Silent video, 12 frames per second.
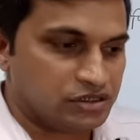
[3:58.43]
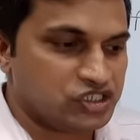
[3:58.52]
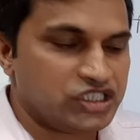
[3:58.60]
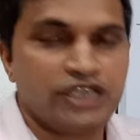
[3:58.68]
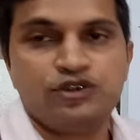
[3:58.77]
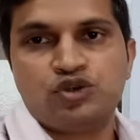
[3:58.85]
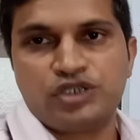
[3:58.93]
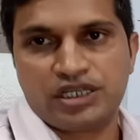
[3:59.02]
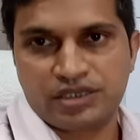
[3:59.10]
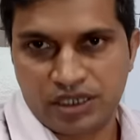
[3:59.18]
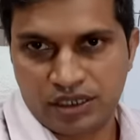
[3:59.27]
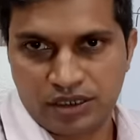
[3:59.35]
चेंज हो
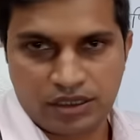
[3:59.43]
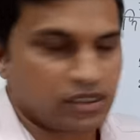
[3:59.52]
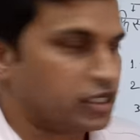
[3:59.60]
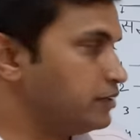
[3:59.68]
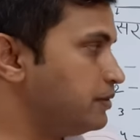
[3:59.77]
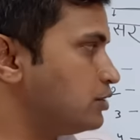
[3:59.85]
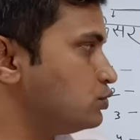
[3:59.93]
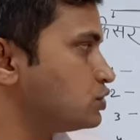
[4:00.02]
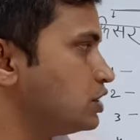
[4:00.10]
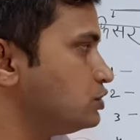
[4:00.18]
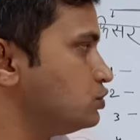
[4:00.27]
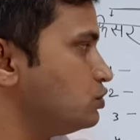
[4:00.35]
जाता है कई बार
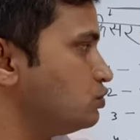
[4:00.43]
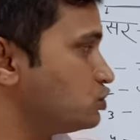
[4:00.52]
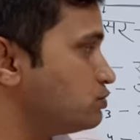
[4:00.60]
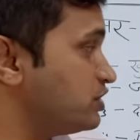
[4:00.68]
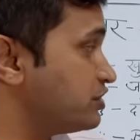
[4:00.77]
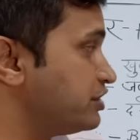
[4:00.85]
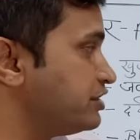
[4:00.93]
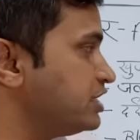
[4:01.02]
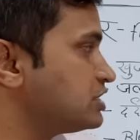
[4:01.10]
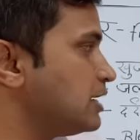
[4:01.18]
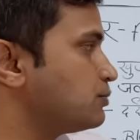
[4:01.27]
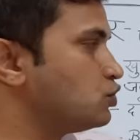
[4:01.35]
उसका जो उसमें
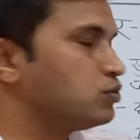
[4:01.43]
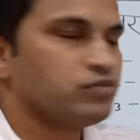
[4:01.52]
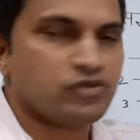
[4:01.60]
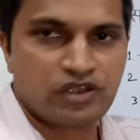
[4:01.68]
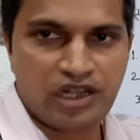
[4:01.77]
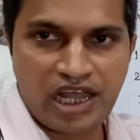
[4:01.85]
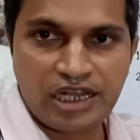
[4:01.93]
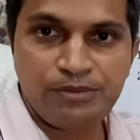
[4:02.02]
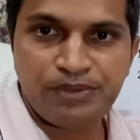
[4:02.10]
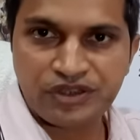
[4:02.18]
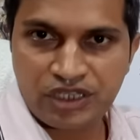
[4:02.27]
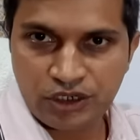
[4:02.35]
रेडनेस आपको
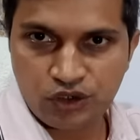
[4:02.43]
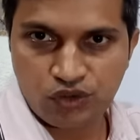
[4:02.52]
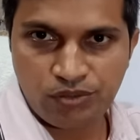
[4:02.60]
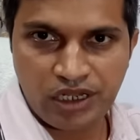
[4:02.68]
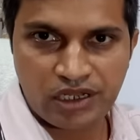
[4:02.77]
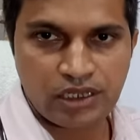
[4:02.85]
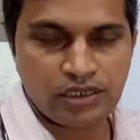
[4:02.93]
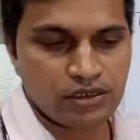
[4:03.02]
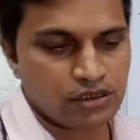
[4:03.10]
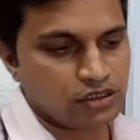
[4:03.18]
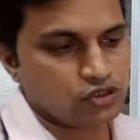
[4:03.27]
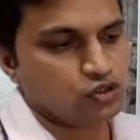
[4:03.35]
लालीपन देखने को मिलेगा
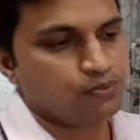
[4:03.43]
ये जो